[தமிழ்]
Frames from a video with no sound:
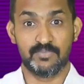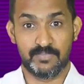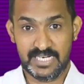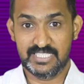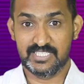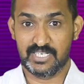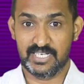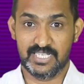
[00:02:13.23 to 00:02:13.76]
ஒரு
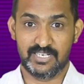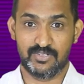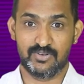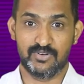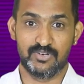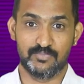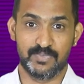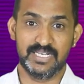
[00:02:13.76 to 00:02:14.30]
மைண்ட் செட்டில்
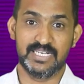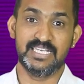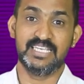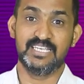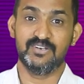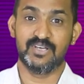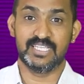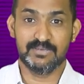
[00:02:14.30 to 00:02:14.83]
இருக்கிறவர்கிட்ட போயிட்டு
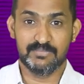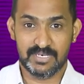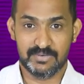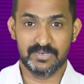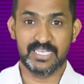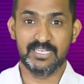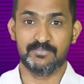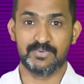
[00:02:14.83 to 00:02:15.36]
நீங்களும் அதே
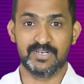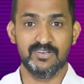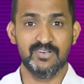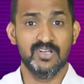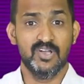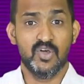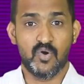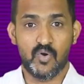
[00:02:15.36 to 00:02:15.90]
மாதிரி பிஹேவ்
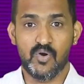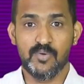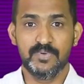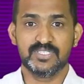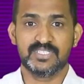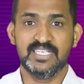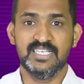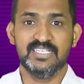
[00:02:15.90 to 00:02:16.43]
பண்ணால்
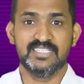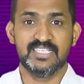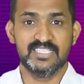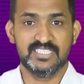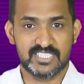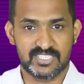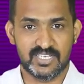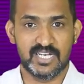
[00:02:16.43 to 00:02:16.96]
ஆப்வியஸ்லி
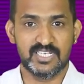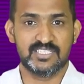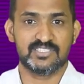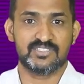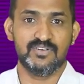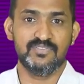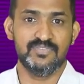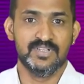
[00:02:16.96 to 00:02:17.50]
தெர் இஸ் எ
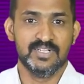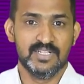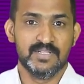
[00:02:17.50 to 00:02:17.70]
சான்சஸ் ஆஃப்